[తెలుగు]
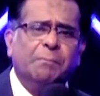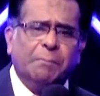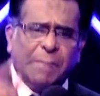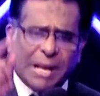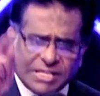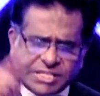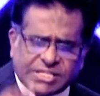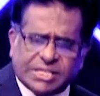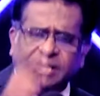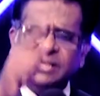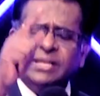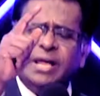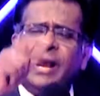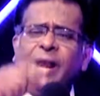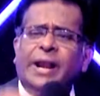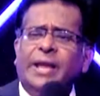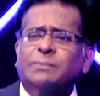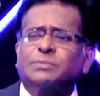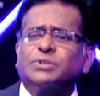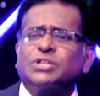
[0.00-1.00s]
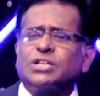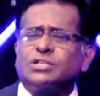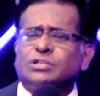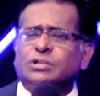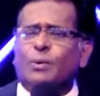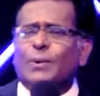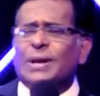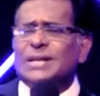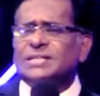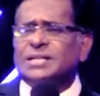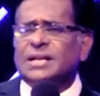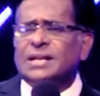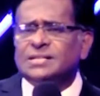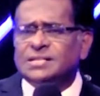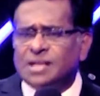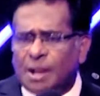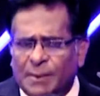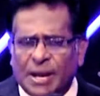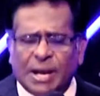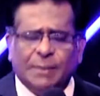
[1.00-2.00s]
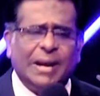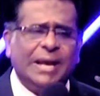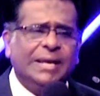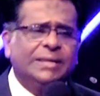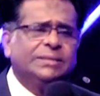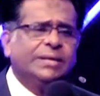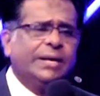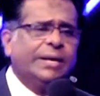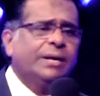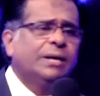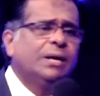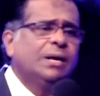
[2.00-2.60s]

మంచి నిర్ణయం తీసుకోవలసిన సమయమైంది